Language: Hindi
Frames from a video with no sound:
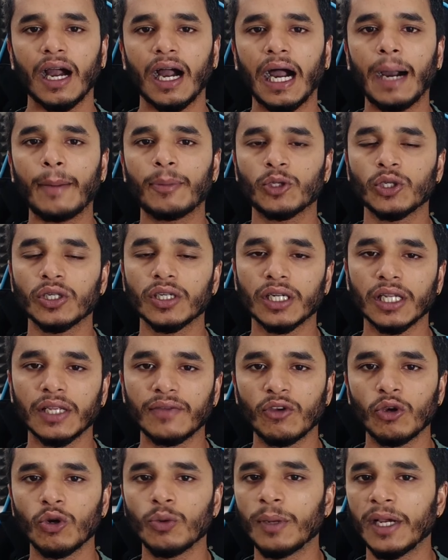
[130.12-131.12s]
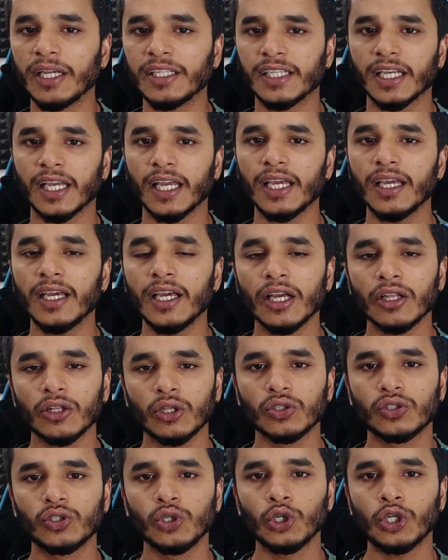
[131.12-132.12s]
आप जो रिव्यू भेजेंगे
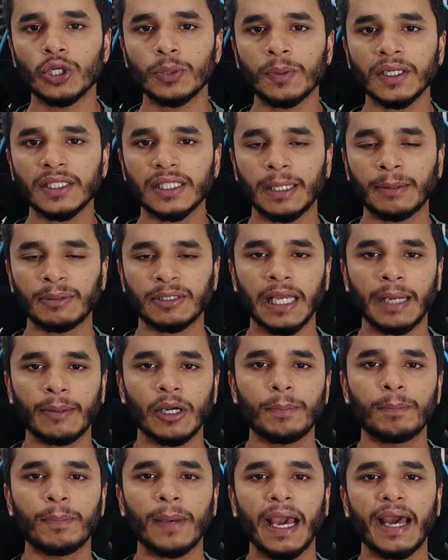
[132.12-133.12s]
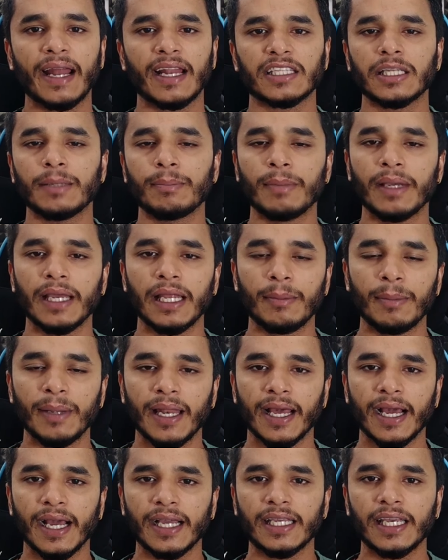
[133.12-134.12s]
तो यूट्यूब की तरफ से आपको एक प्यारा सा मेल
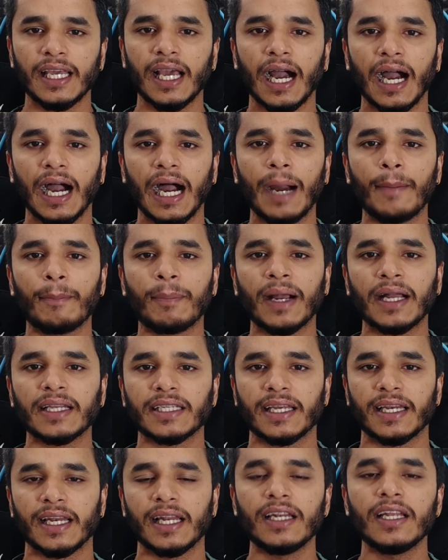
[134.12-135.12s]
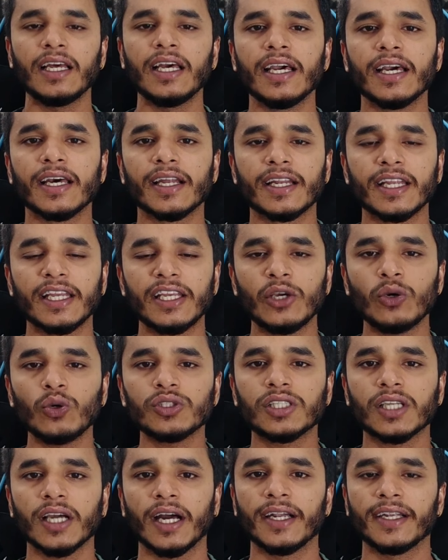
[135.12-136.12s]
मिलेगा कि आपका चैनल
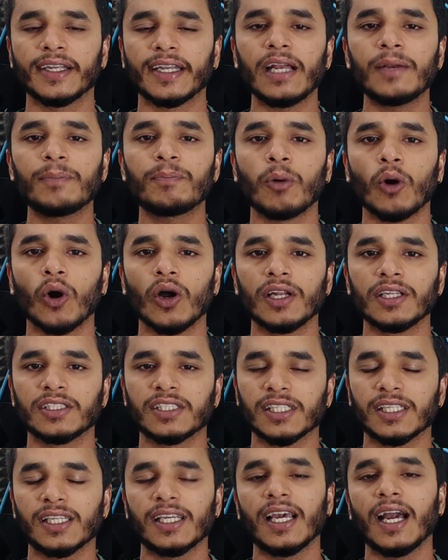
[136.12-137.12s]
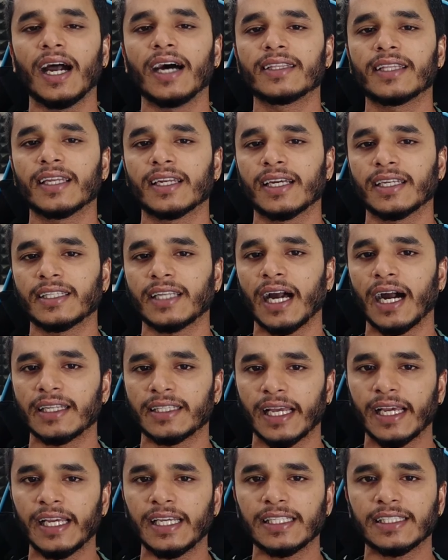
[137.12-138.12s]
रीयूज कंटेंट पॉलिसी के अंतर्गत
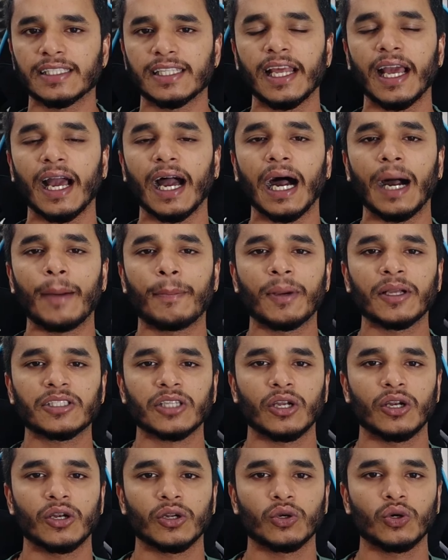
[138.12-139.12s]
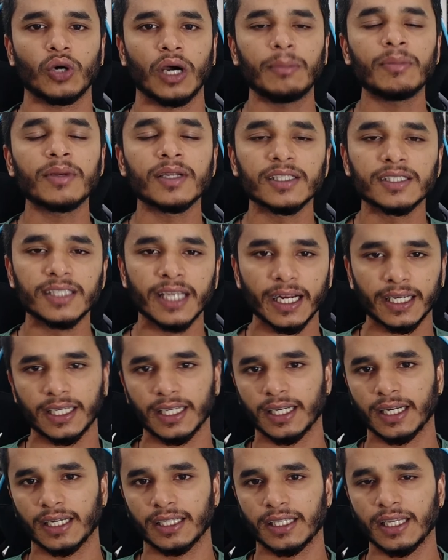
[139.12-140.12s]
आता है इसलिए आपके चैनल को हम
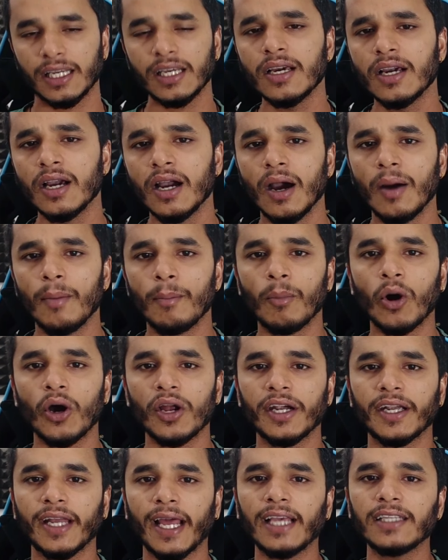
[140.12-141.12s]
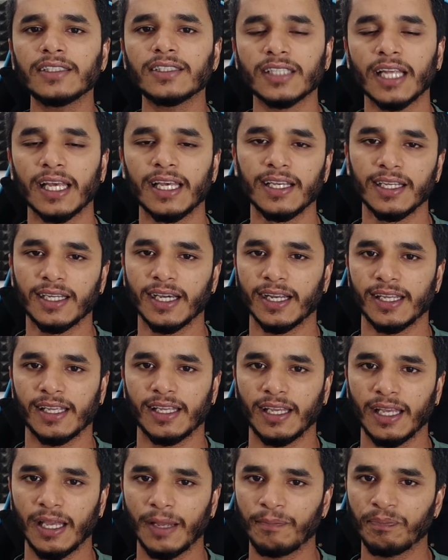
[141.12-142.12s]
रिजेक्ट करते हैं मोनिटाइज नहीं
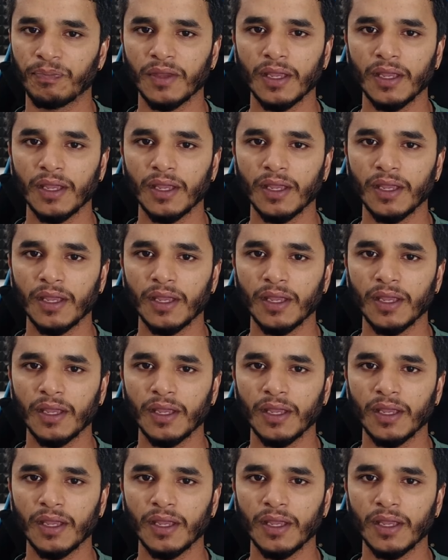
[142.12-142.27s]
करेंगे